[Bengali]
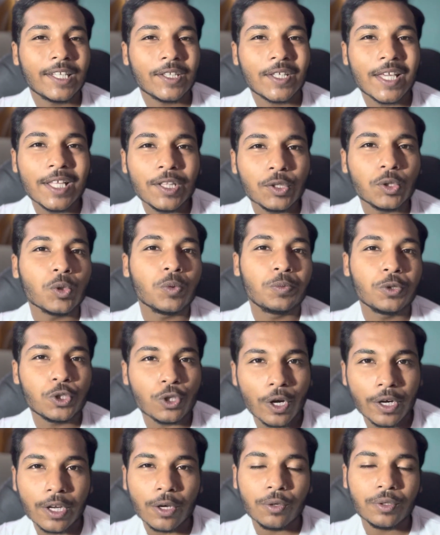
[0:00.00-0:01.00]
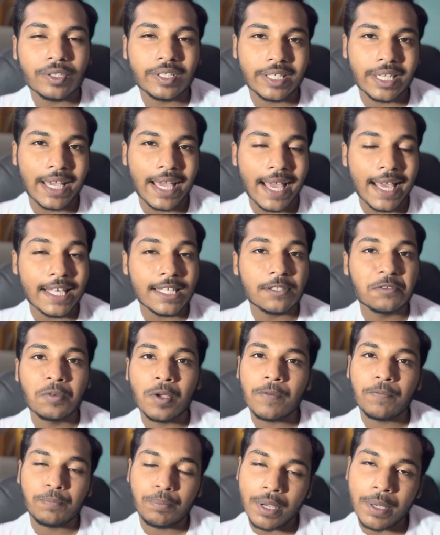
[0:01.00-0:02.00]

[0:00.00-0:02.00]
কিন্তু বিষয়টা হচ্ছে এসবিএফ